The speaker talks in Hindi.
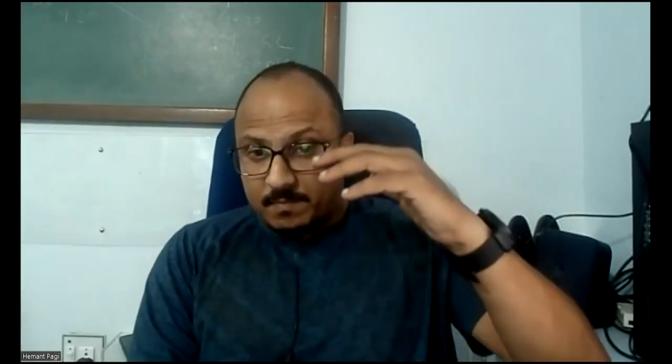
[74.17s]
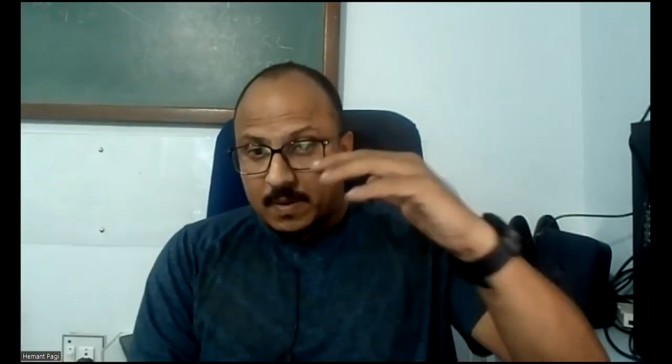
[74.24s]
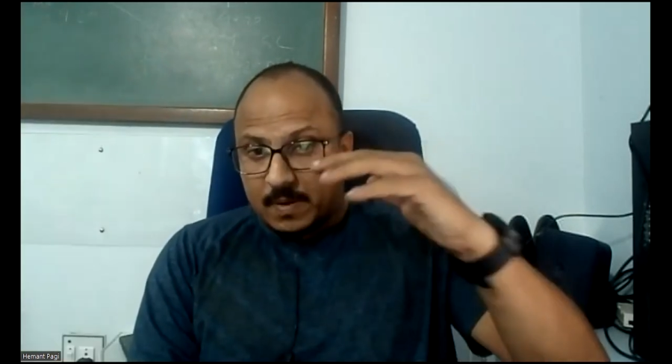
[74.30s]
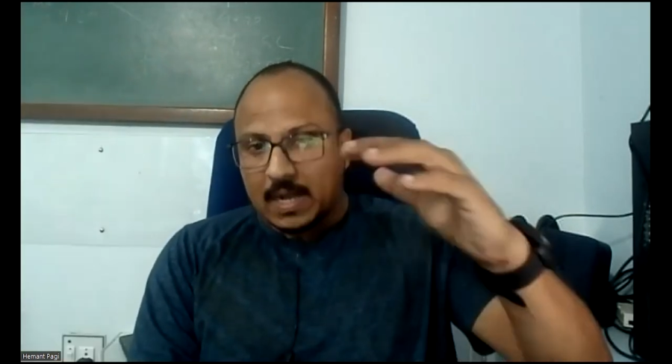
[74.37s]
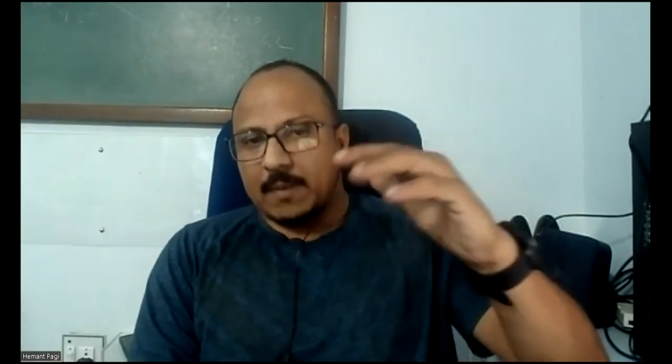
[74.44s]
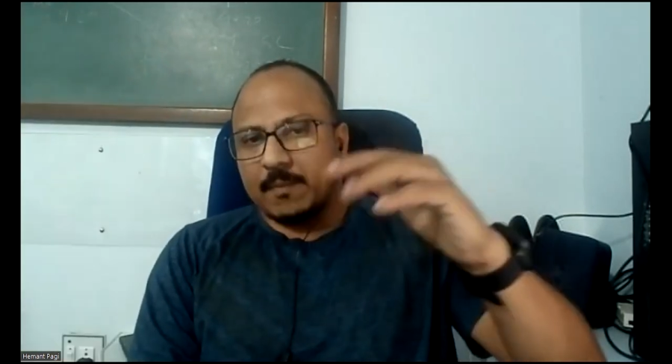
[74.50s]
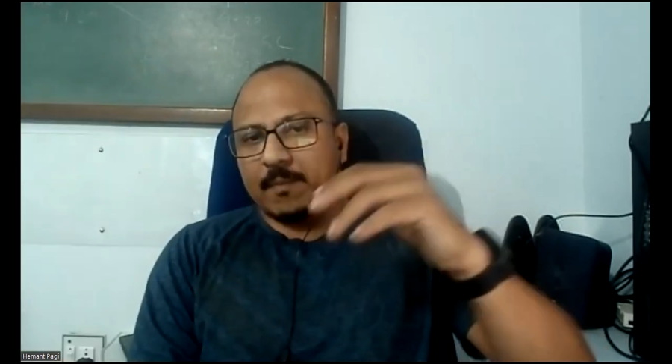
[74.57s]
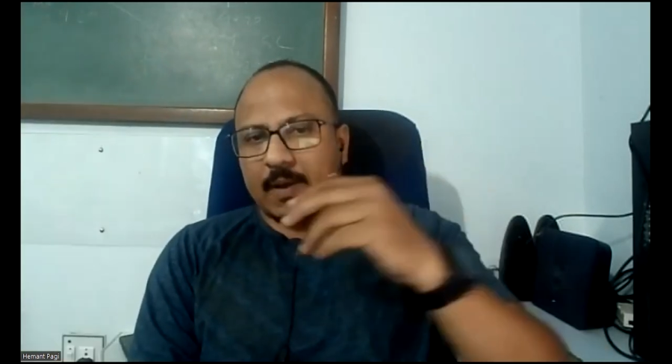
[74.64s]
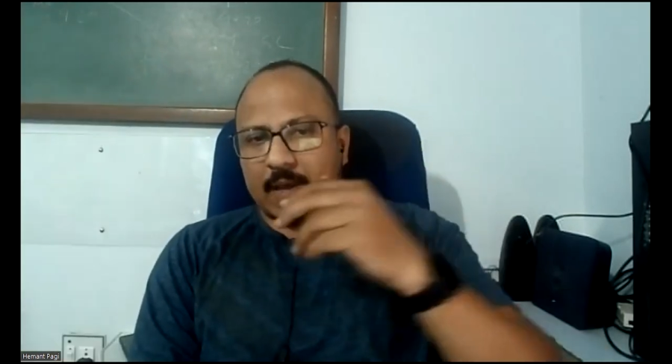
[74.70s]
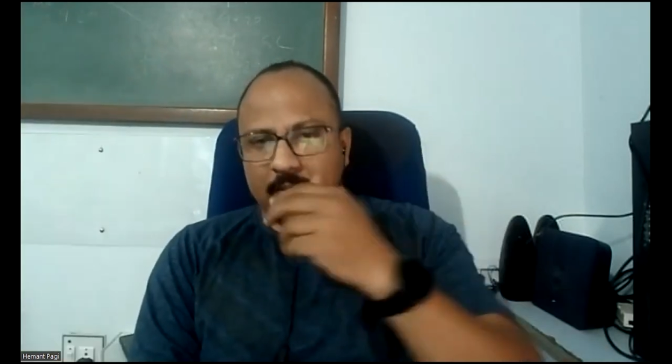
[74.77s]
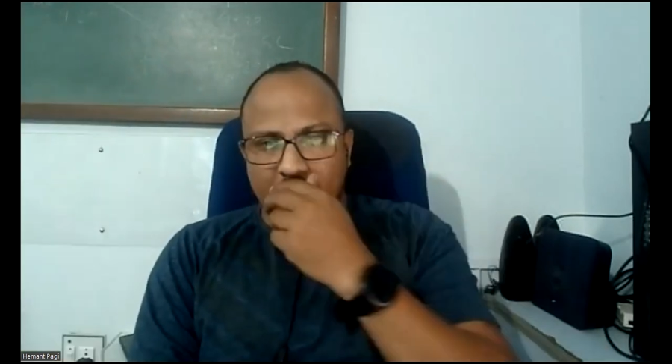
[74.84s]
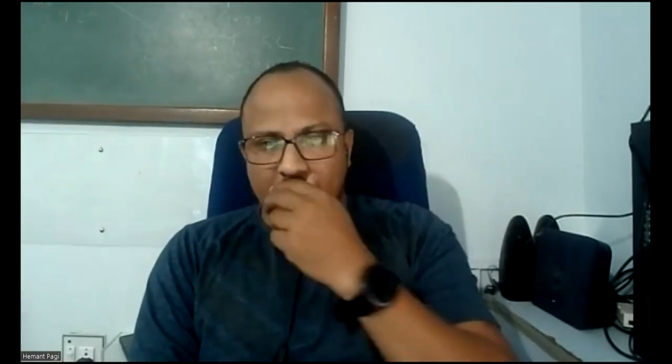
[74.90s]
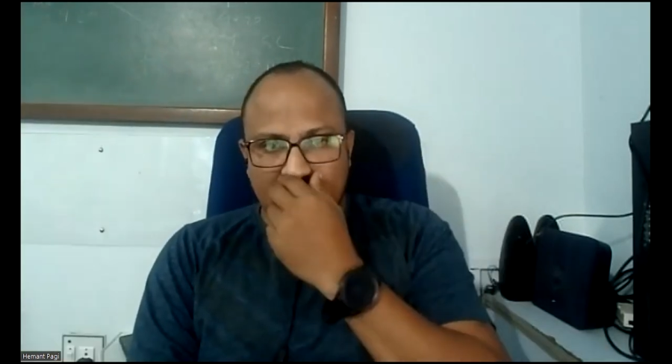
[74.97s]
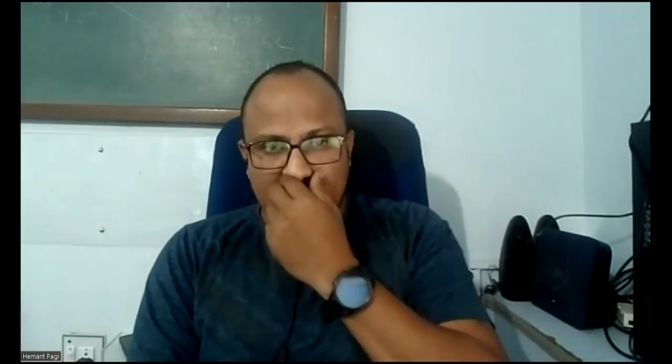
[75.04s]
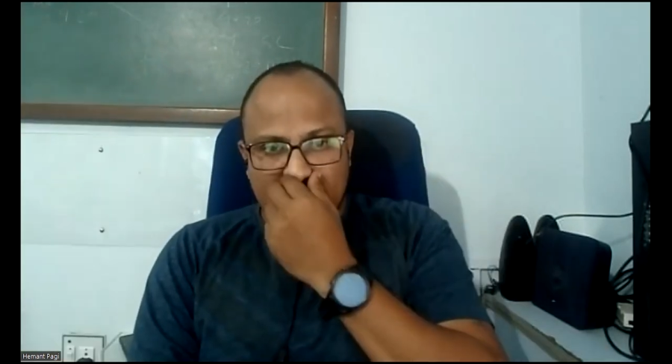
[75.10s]
बड़ा
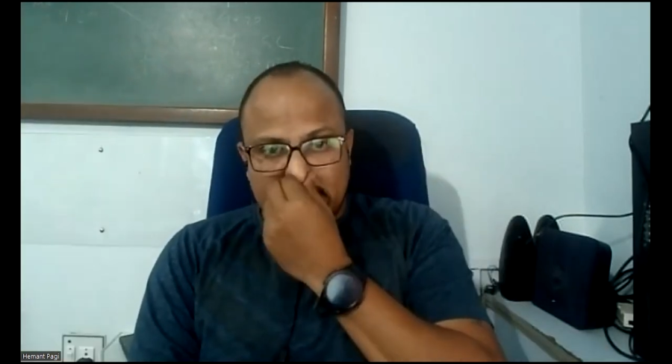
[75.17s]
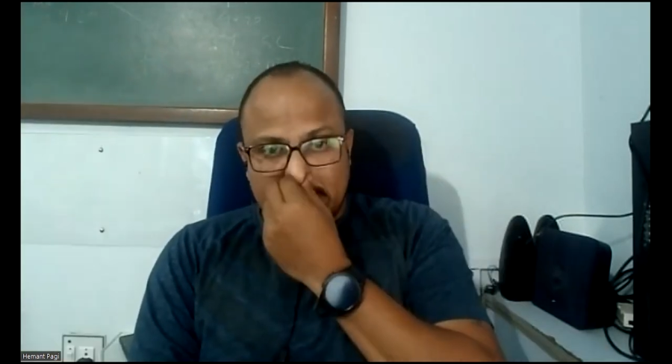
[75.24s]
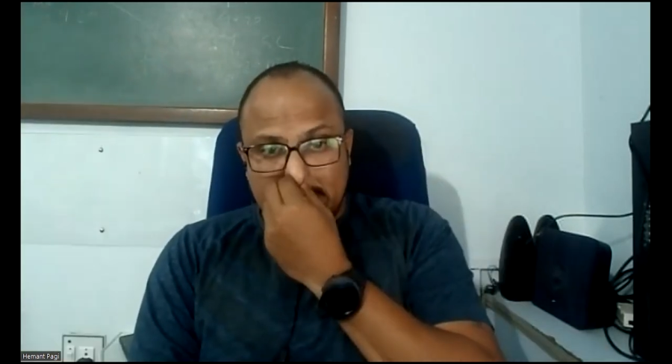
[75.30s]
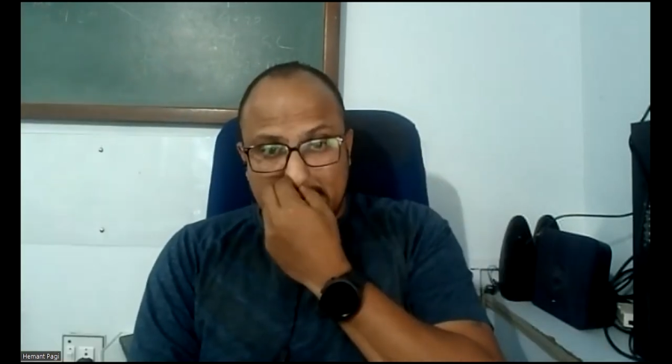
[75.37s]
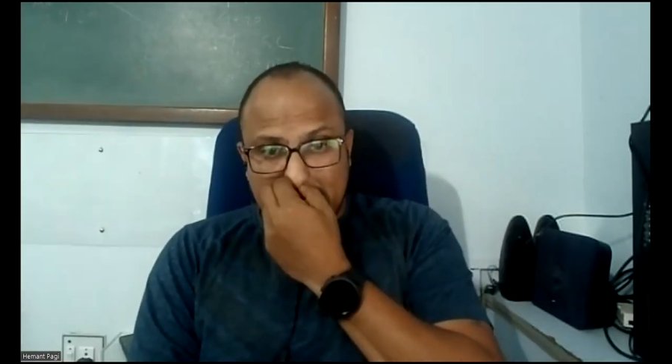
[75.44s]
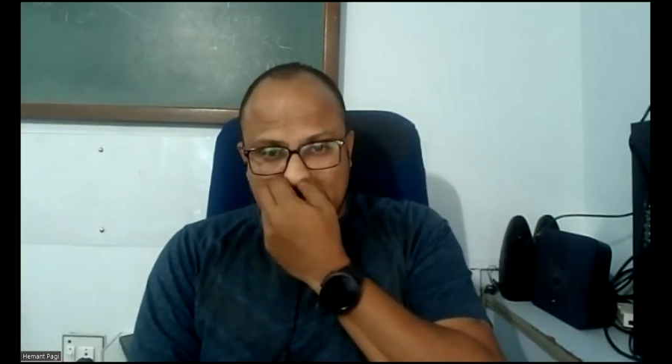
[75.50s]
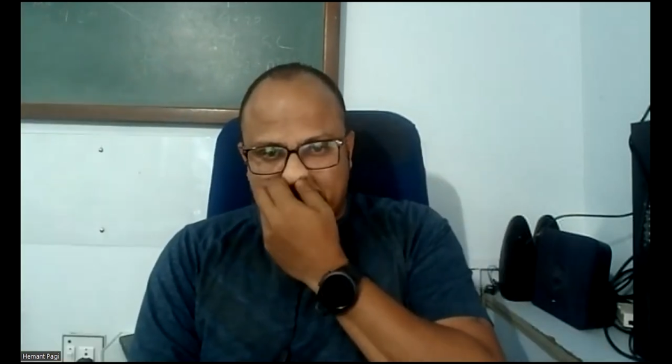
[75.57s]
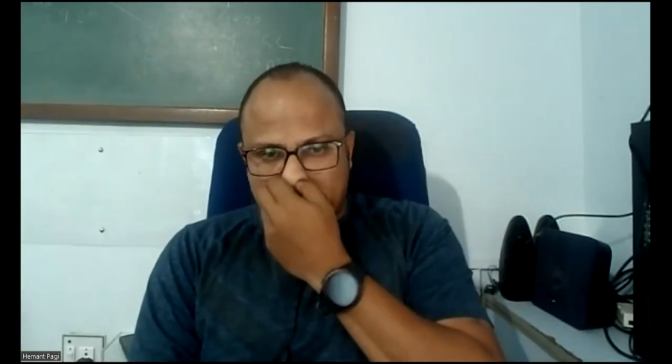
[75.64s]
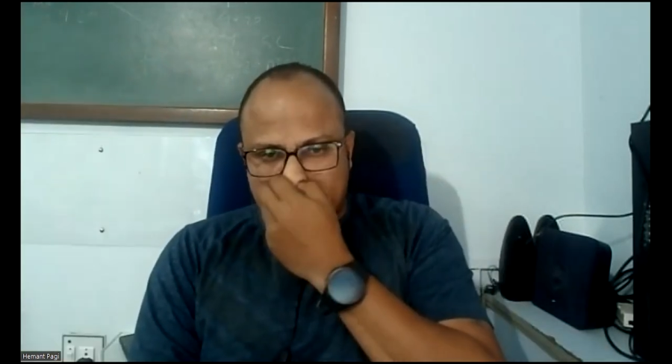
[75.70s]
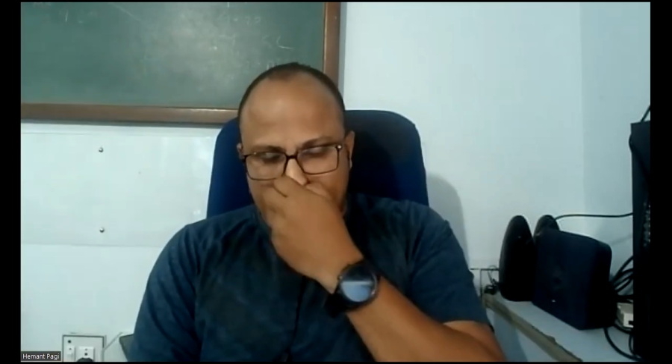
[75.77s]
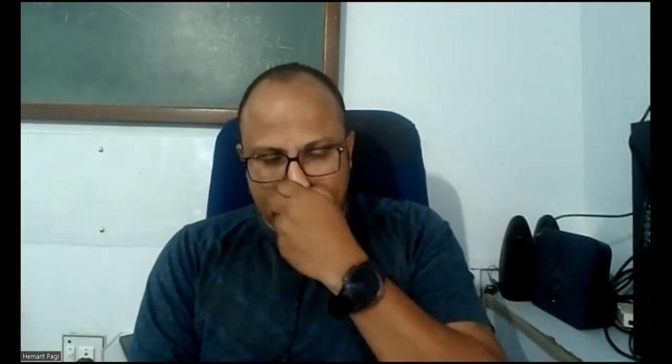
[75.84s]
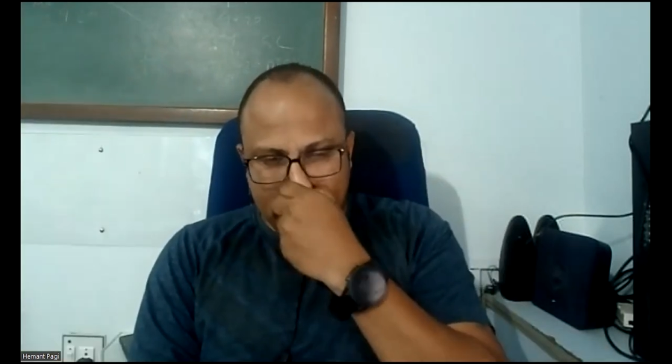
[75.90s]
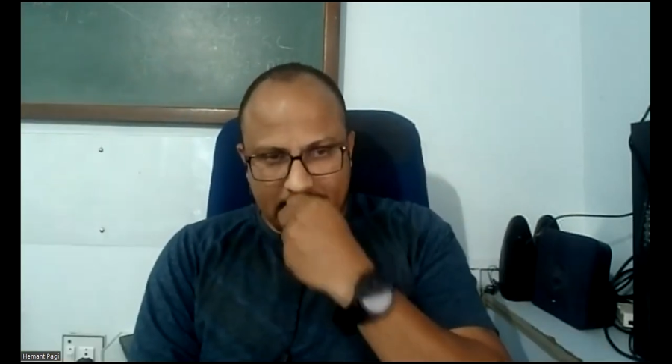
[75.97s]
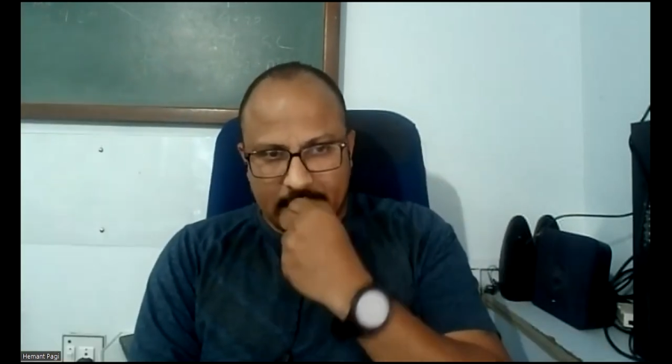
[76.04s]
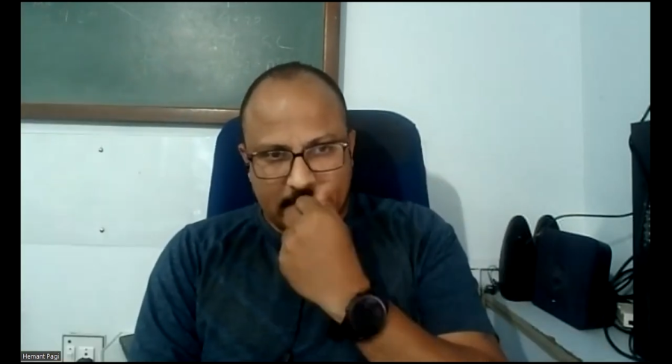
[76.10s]
गेम खेलना चाहिए
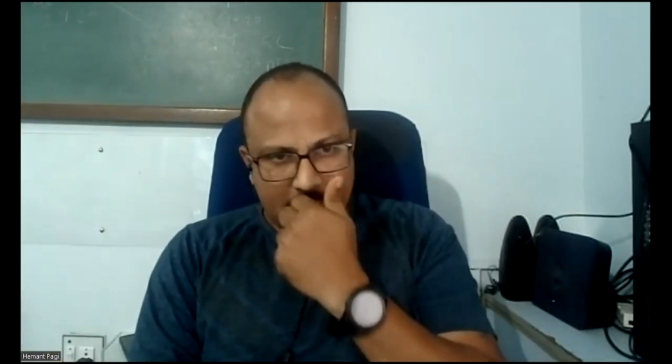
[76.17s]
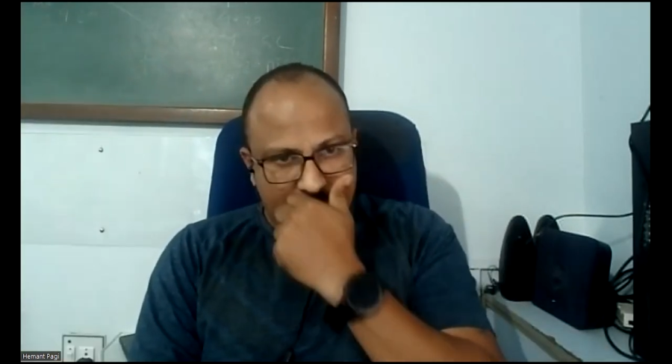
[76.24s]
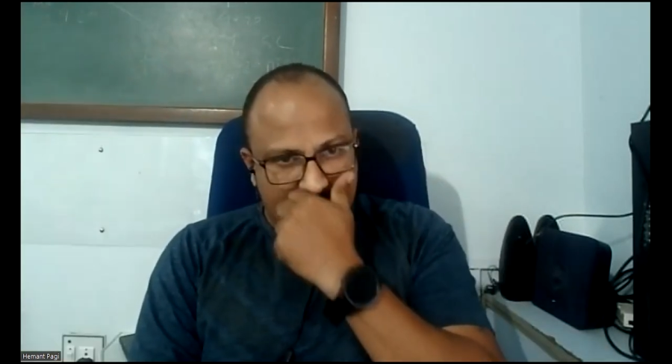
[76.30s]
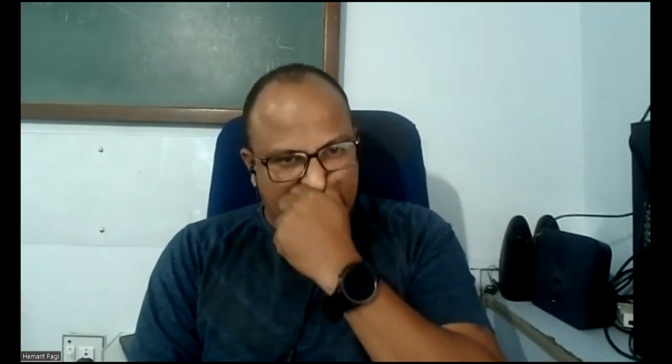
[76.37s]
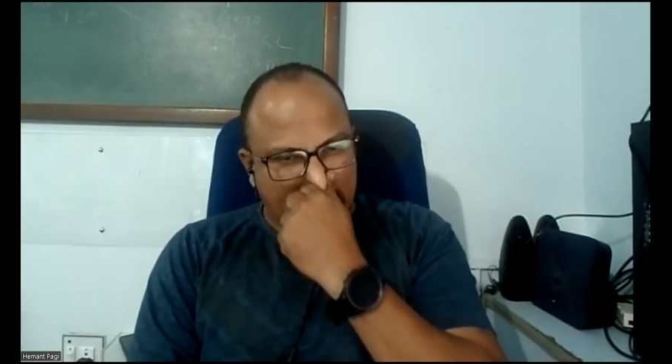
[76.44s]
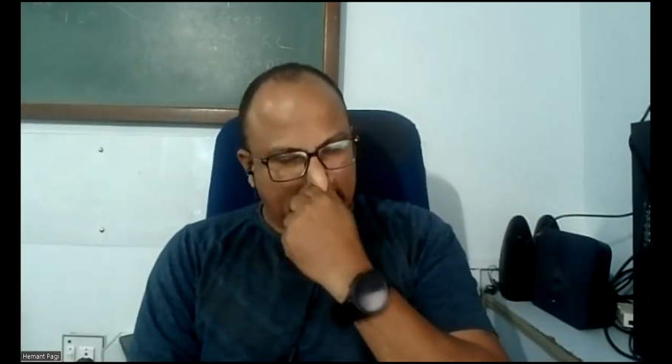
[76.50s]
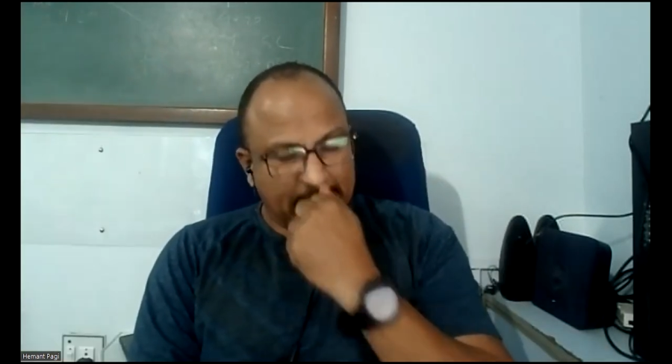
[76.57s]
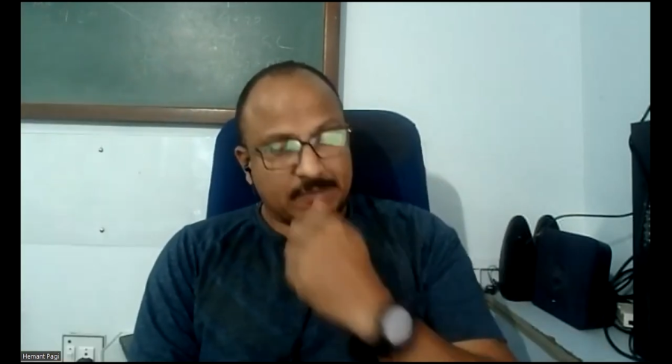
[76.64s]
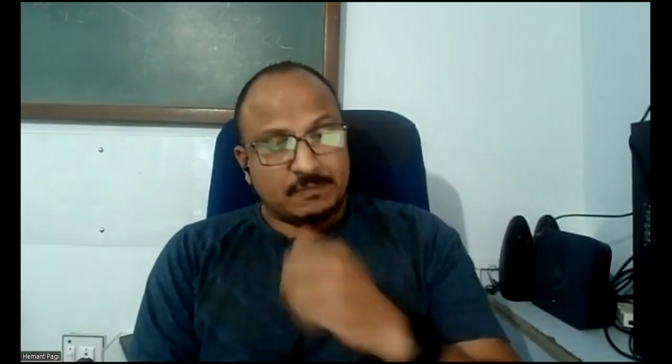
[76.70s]
अपसाइड के लिए ठीक है